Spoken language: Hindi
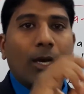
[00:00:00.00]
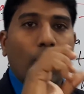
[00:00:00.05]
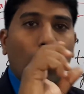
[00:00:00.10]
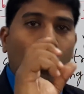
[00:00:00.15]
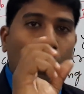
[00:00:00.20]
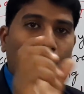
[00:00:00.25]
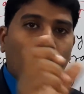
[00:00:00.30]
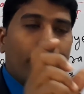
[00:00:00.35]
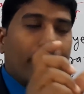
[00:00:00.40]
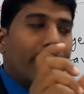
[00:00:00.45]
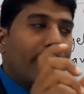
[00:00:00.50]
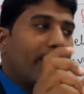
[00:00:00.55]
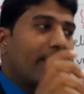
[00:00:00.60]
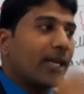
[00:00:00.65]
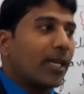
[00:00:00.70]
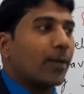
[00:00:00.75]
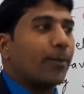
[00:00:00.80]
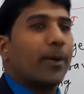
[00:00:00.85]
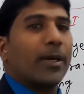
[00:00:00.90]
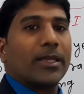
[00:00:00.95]
वो भी नहीं
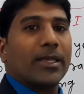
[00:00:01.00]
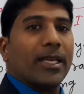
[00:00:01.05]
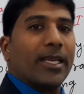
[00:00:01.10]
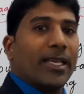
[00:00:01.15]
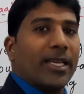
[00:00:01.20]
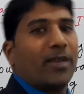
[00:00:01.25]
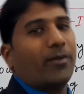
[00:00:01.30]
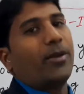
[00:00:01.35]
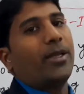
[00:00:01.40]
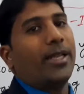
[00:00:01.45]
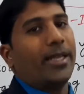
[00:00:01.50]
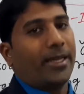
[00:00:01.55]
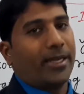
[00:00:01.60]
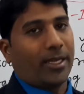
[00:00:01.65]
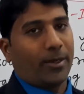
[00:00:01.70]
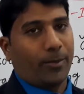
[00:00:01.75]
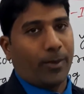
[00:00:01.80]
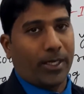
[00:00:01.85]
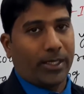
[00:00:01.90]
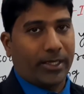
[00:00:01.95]
कर पाते हैं ये भी नहीं
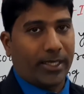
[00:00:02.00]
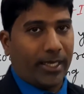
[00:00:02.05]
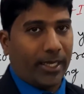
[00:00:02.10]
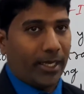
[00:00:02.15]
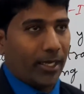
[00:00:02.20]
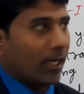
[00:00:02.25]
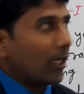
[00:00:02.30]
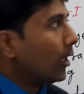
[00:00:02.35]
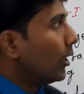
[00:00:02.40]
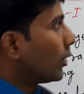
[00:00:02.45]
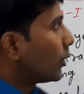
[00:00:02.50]
कर पाते हैं